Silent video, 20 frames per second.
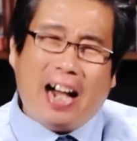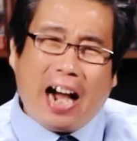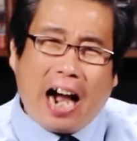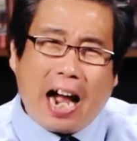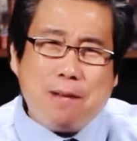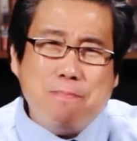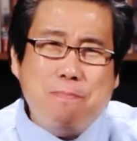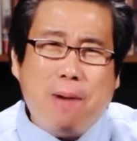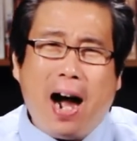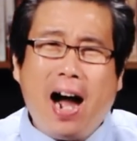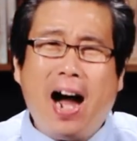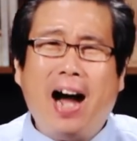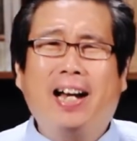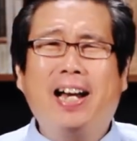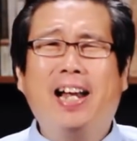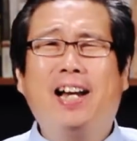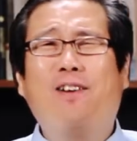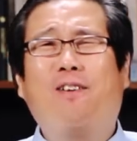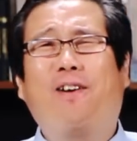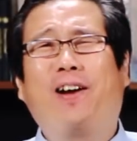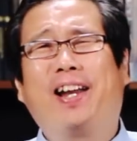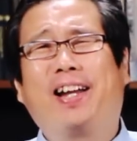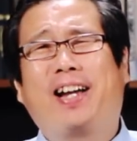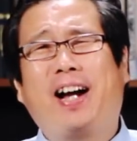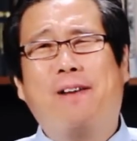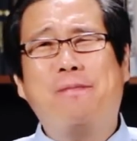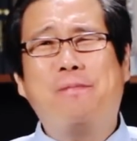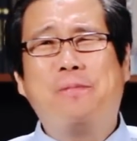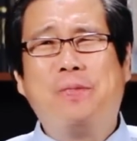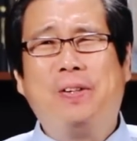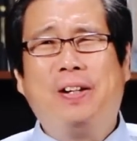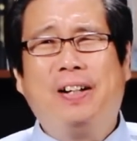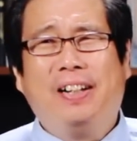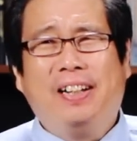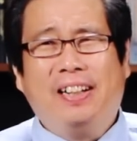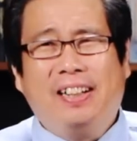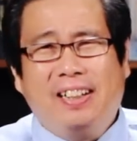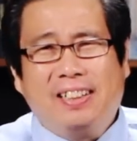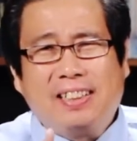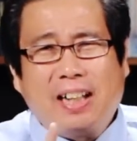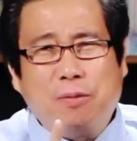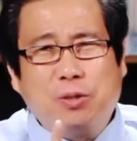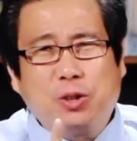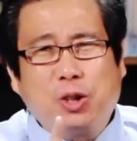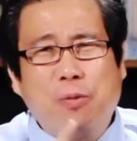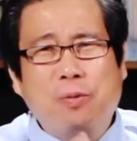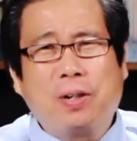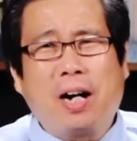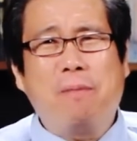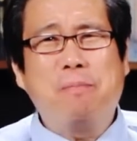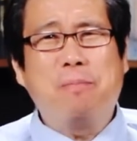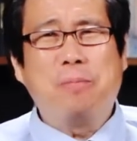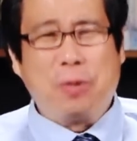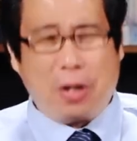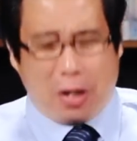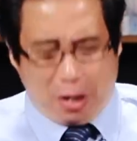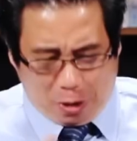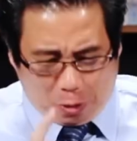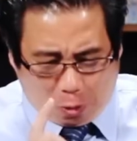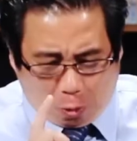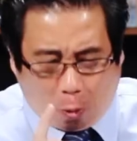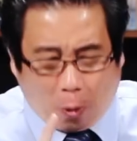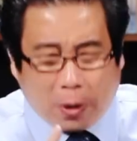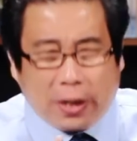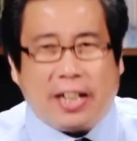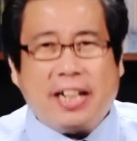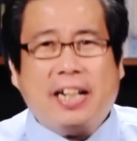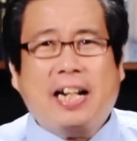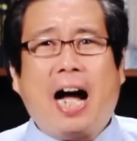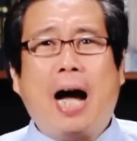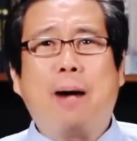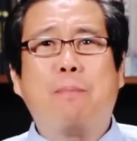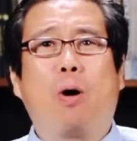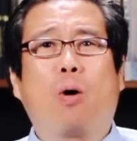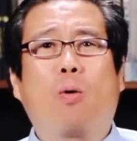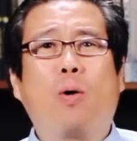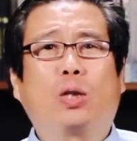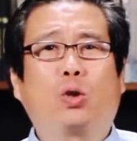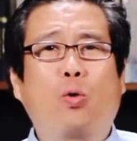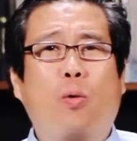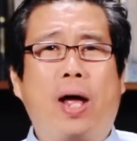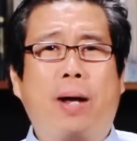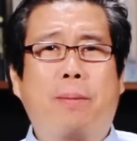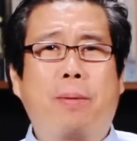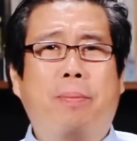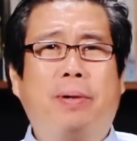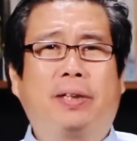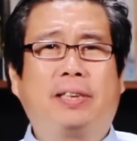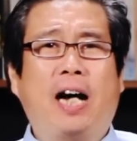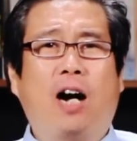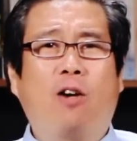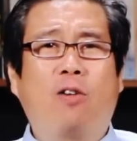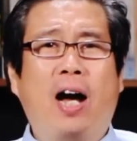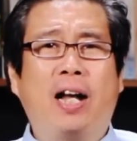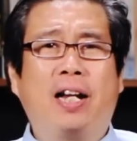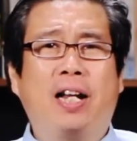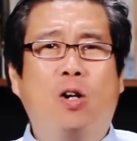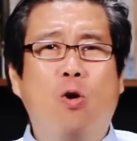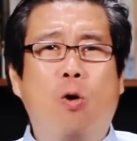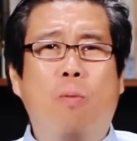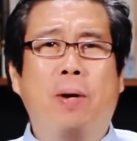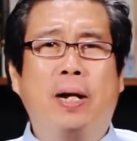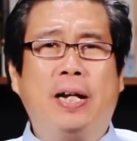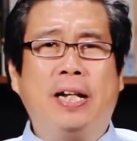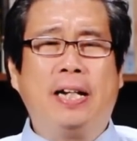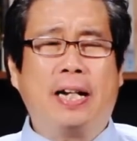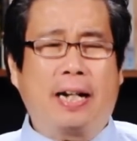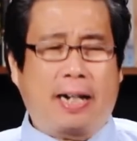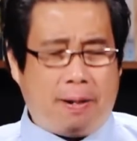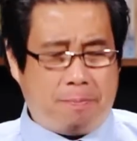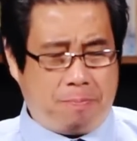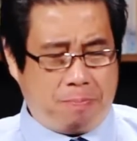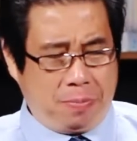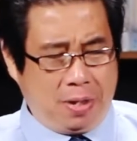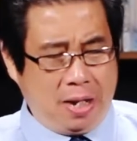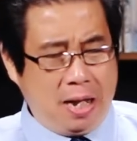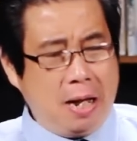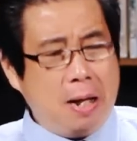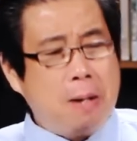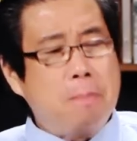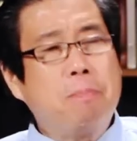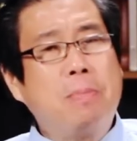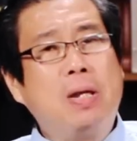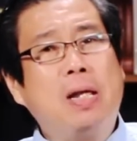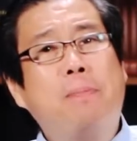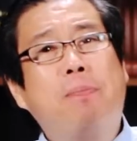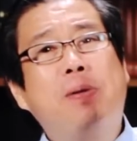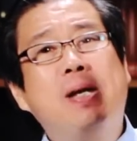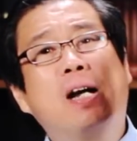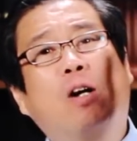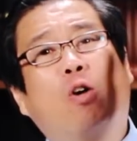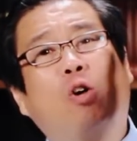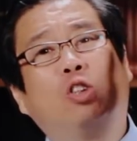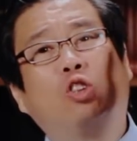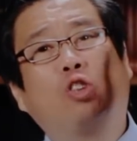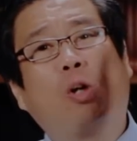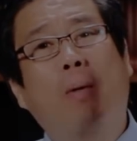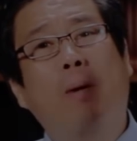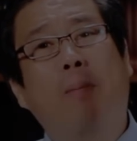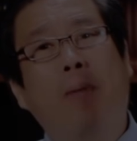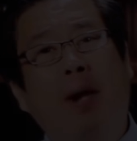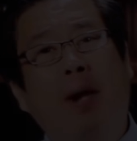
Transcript: ไอ้บ้าแน่นอนเลยครับท่านผู้ชมครับคนที่กล้าบอกว่าตัวเองเป็นพระเจ้าได้ในโลกใบนี้นะครับ มีเพียงคนสองประ